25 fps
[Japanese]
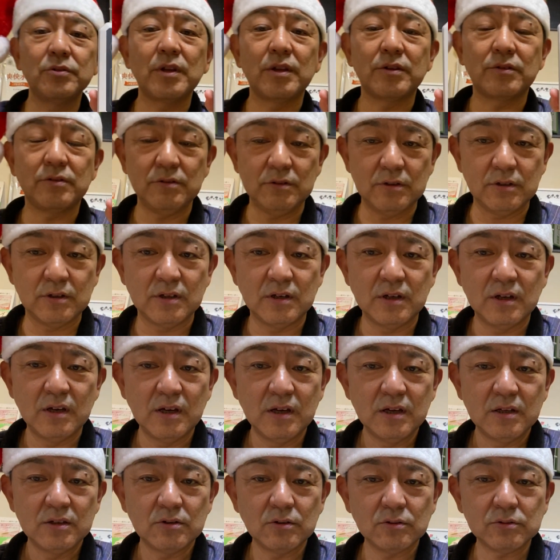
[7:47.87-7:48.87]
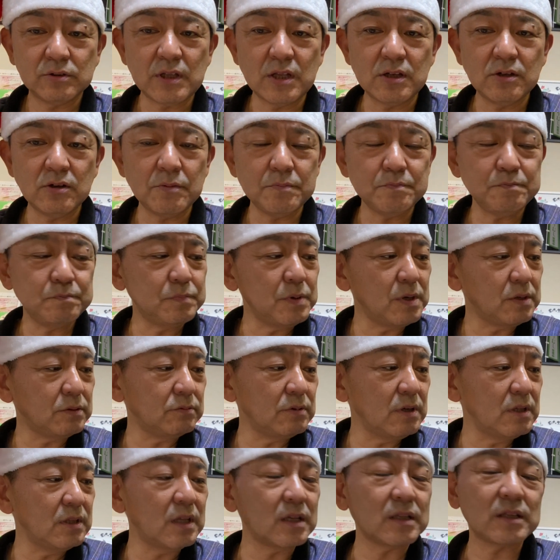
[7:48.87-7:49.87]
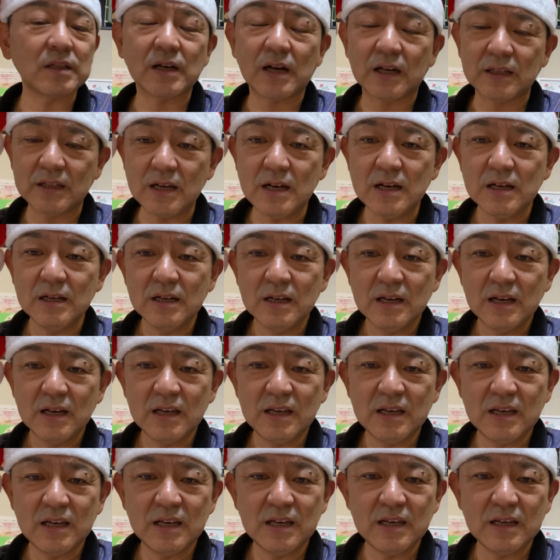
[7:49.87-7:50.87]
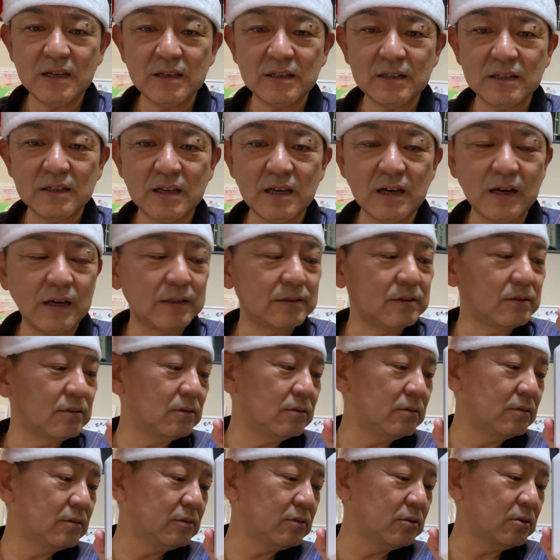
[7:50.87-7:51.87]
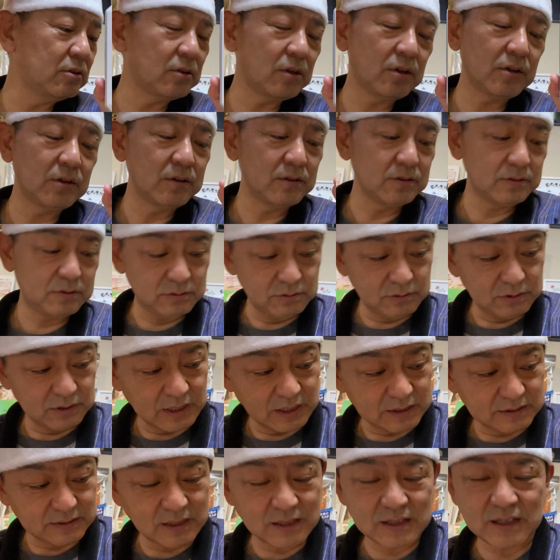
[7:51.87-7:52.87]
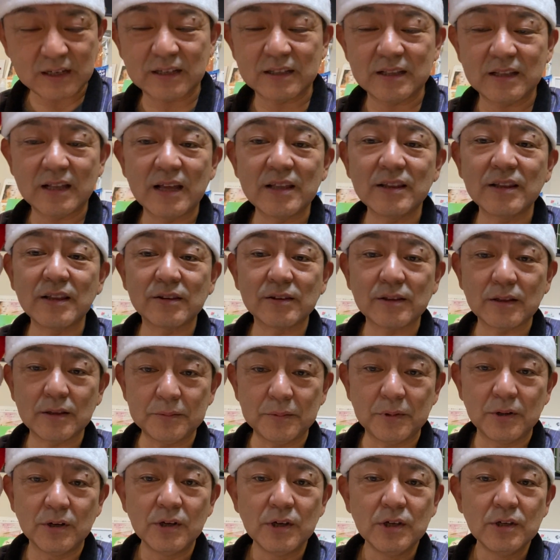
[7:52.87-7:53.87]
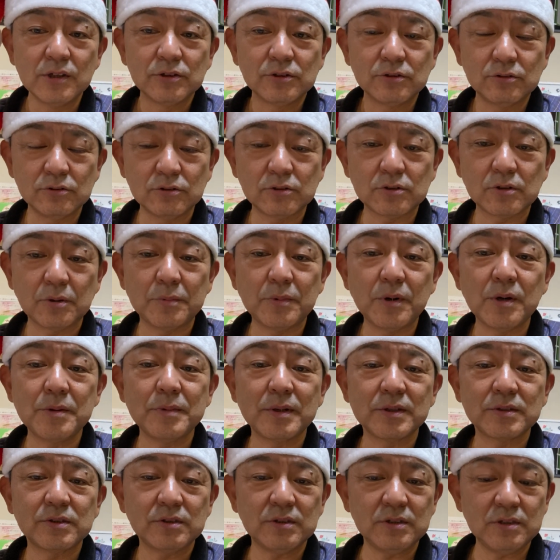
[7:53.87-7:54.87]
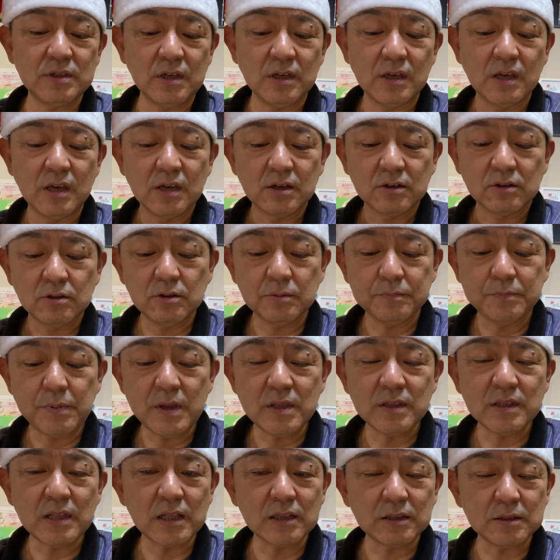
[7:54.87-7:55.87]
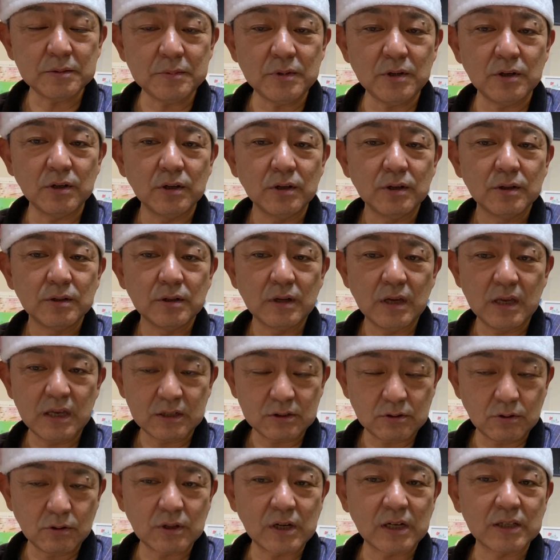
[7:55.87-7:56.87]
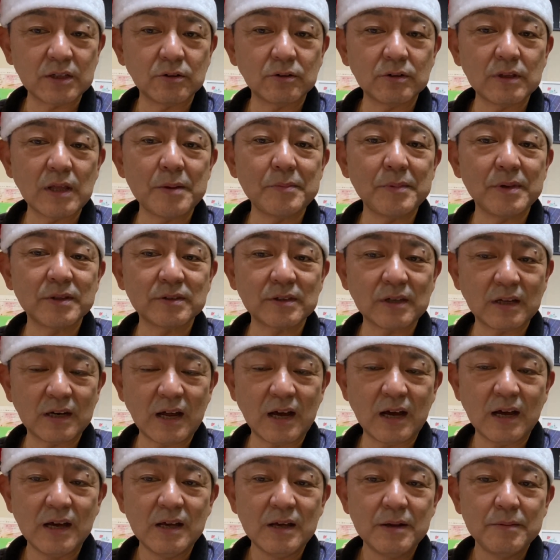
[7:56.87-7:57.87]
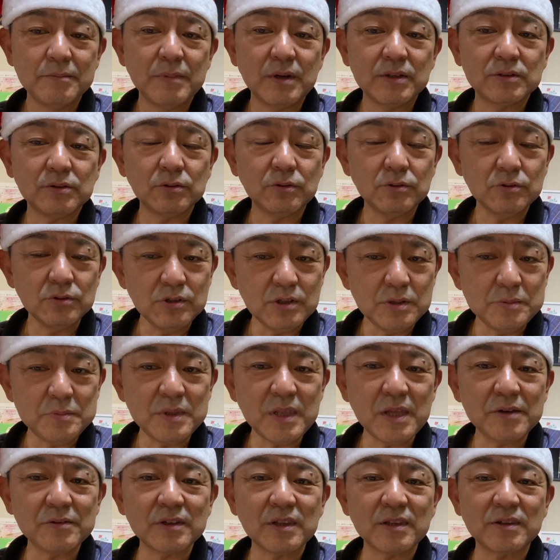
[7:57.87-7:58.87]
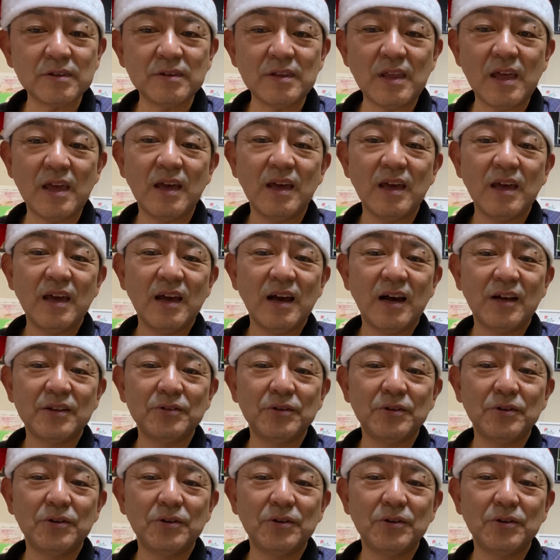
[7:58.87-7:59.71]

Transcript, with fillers: です。6600円だったかな。えー、あと、ちょっと数字が定かでないんですけども、すると思いますし、このペンダントも、えー、高価でございますから、まあそういう意味ではですね、あのー、